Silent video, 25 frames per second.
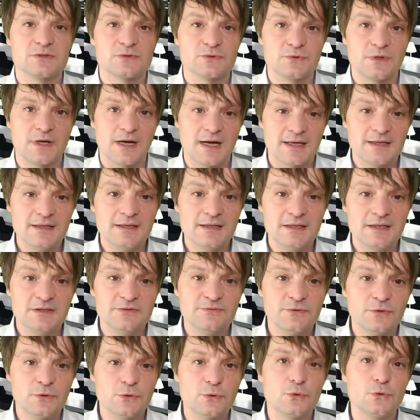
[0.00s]
zu einer
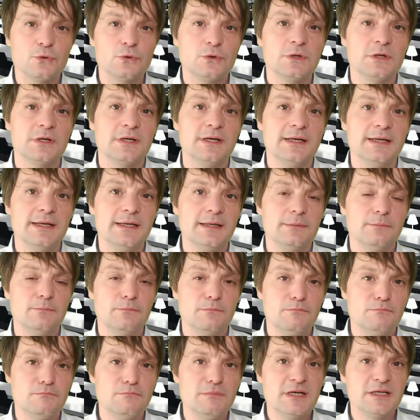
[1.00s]
Anlieferung
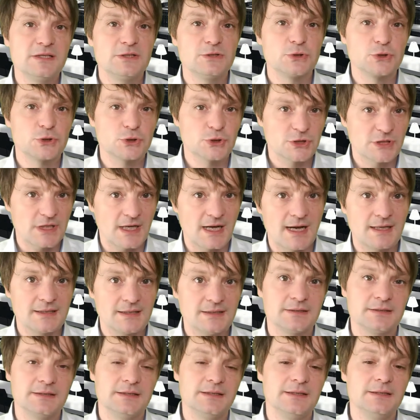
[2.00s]
mit
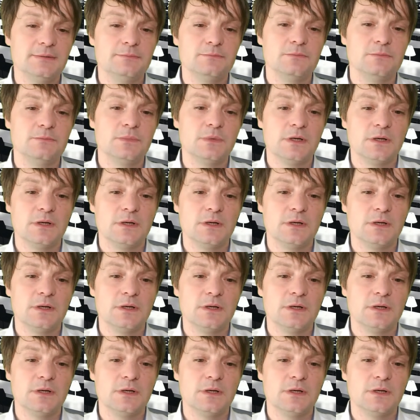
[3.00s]
Start im